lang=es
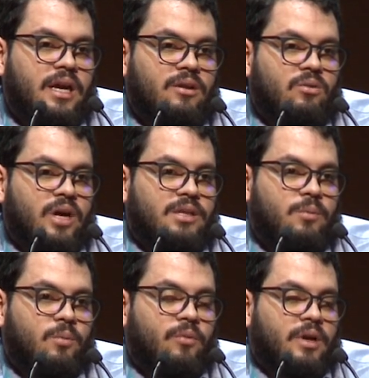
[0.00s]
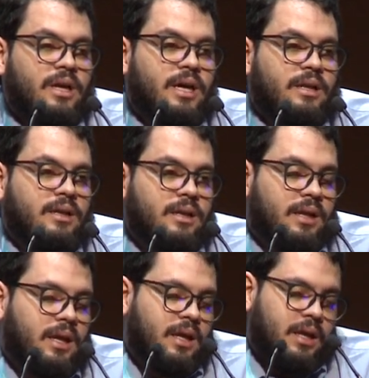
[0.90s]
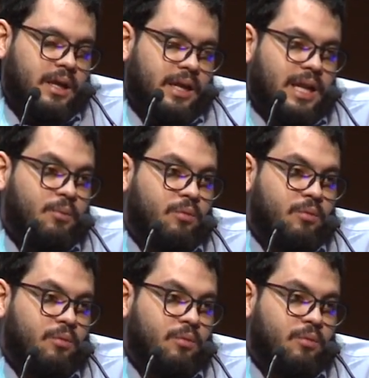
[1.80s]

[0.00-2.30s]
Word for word: en lugar de promover la